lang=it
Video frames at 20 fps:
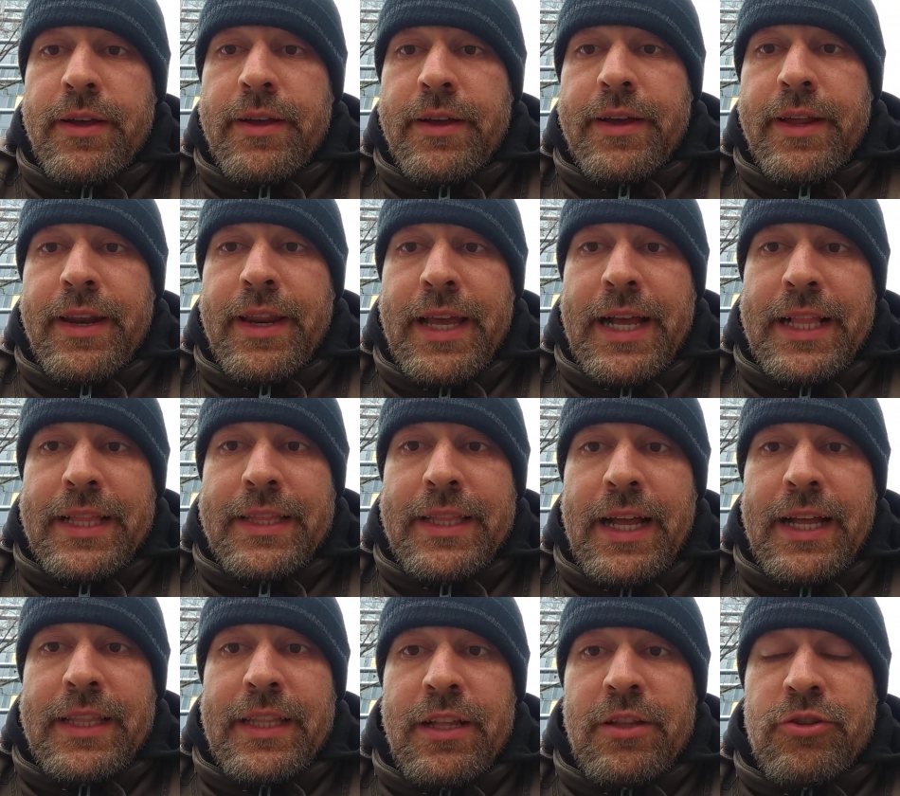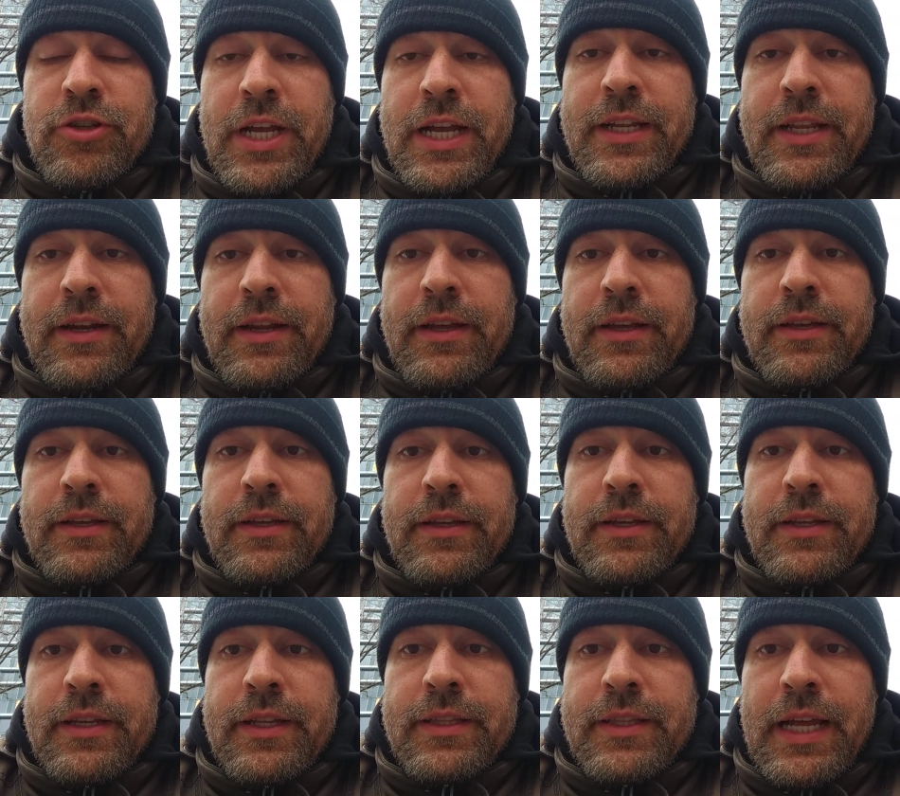realtà del genere
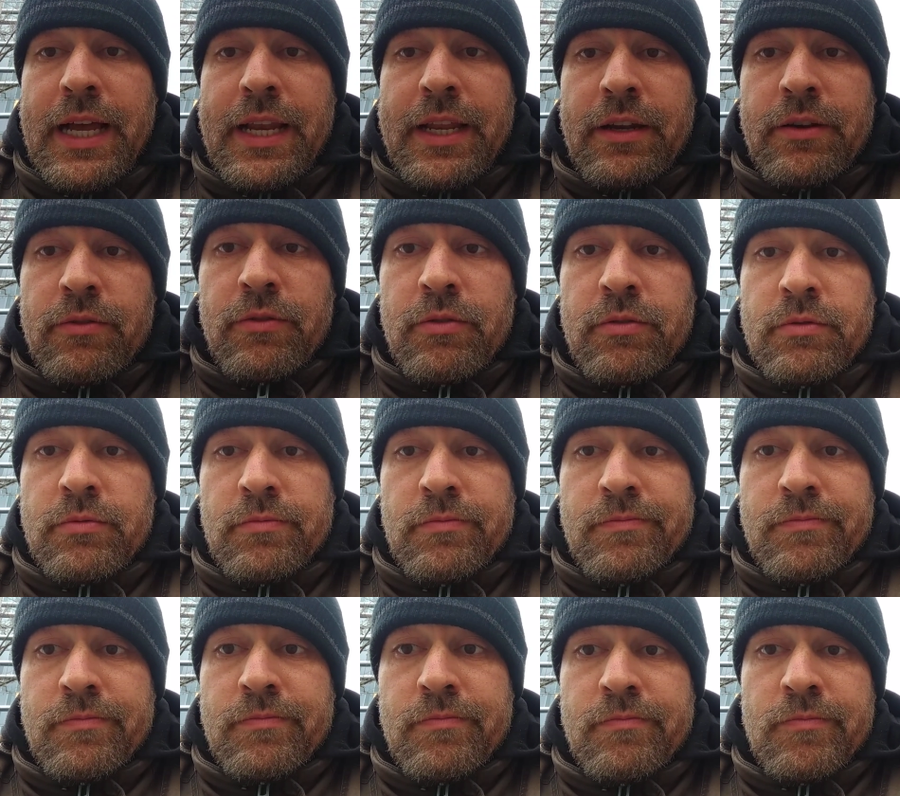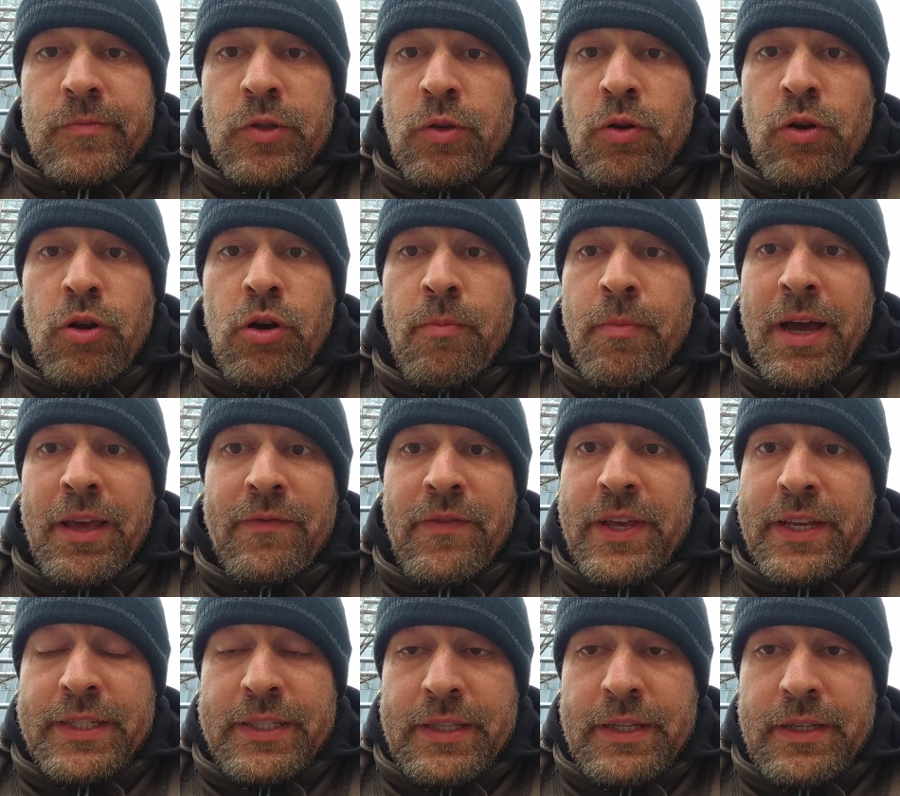in Italia non, non l'ho mai
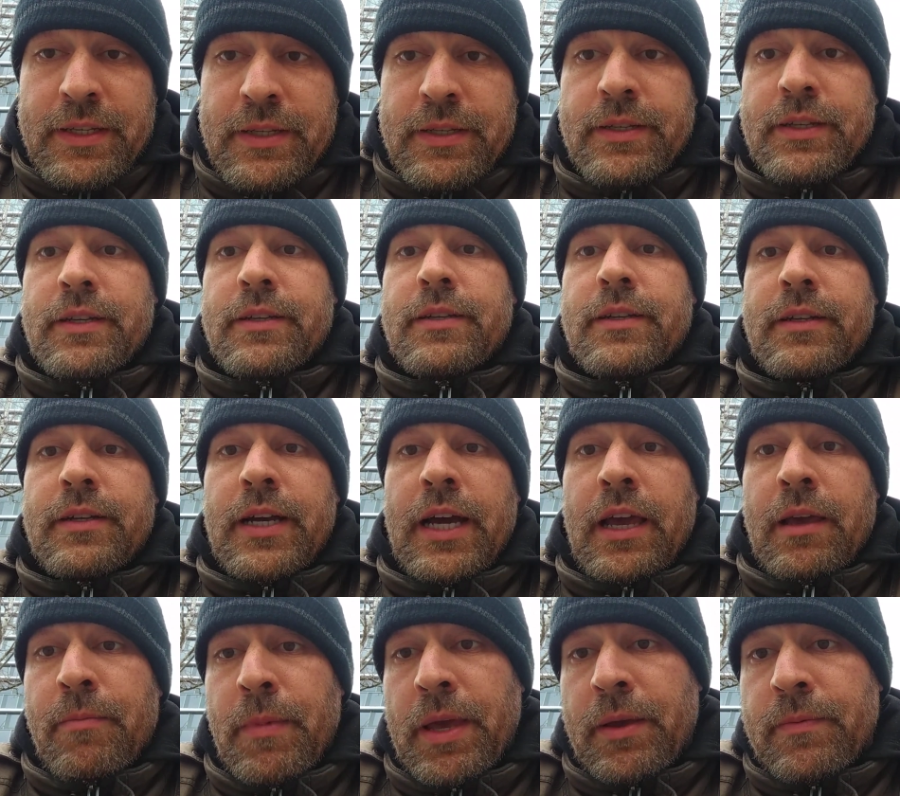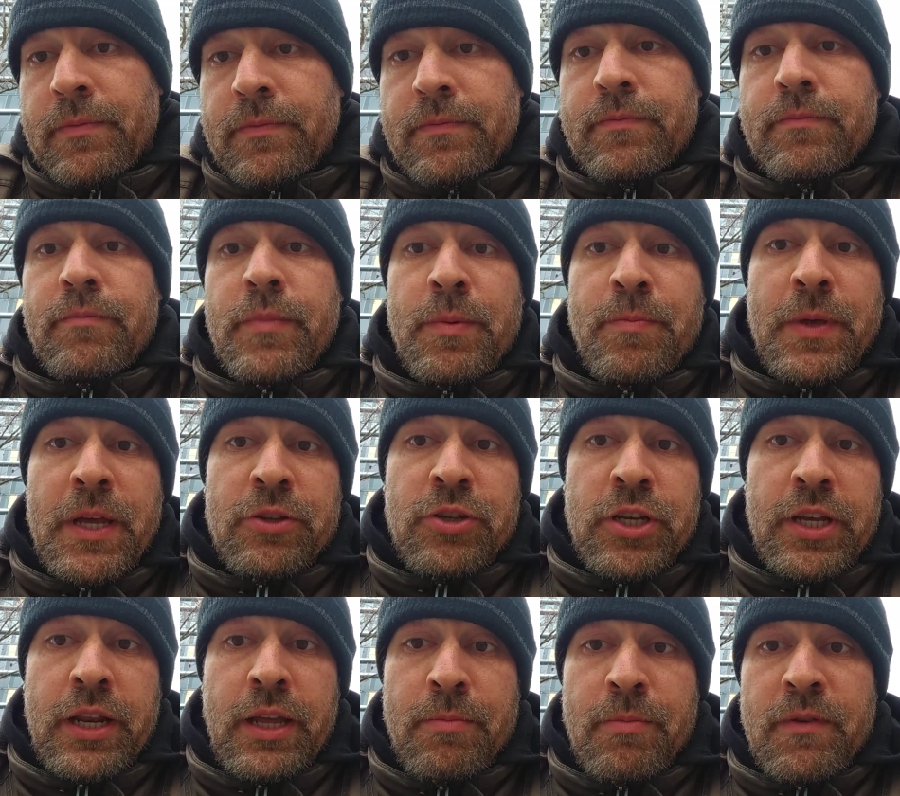vista, ahimè mi
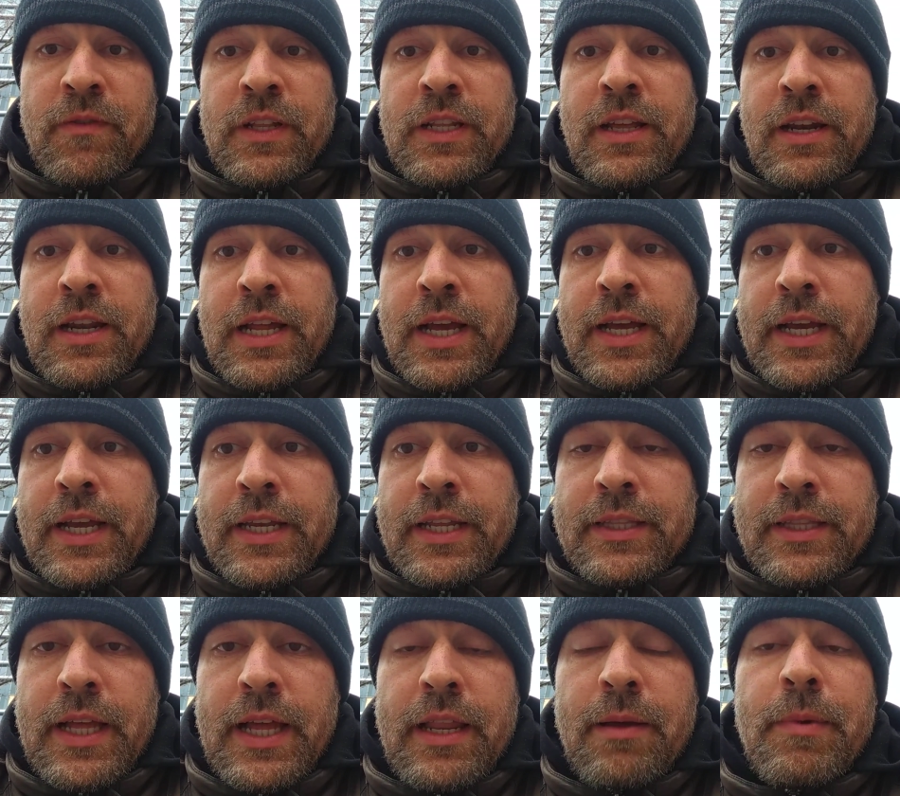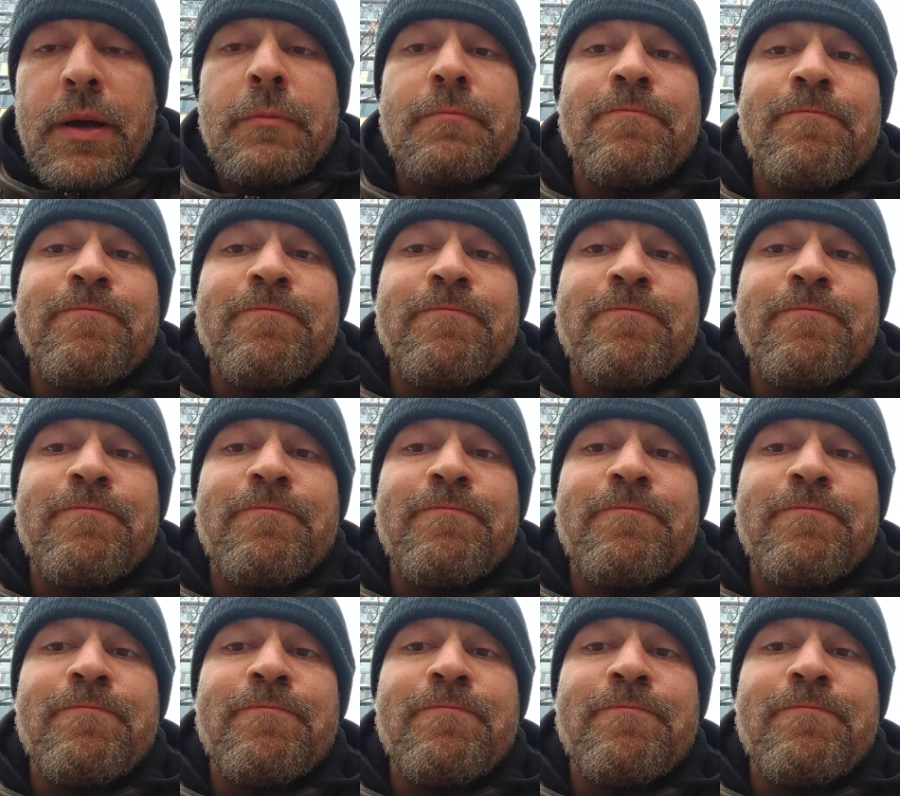piacerebbe vederle anche in Italia, ma